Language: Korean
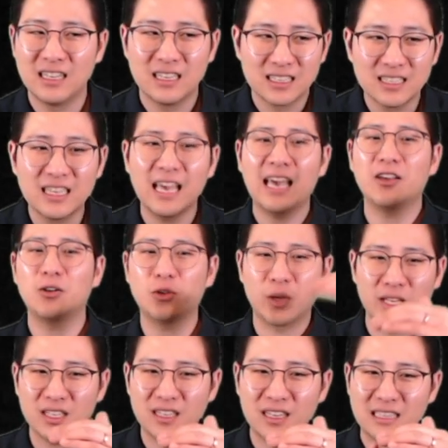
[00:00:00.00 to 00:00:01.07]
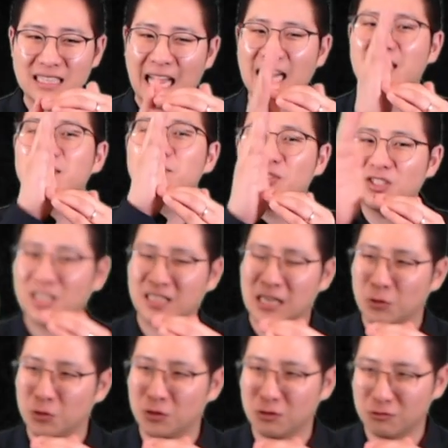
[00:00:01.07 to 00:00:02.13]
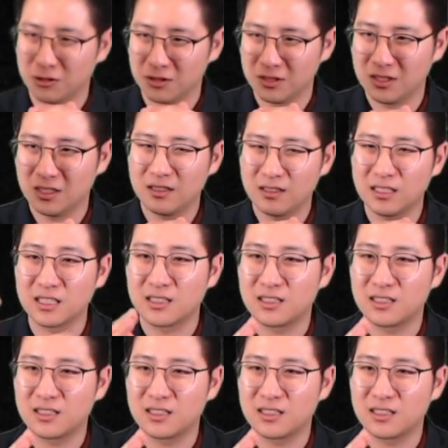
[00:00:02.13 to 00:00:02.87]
그게 해결되니까 다른 문제가 나오더라고요. 이제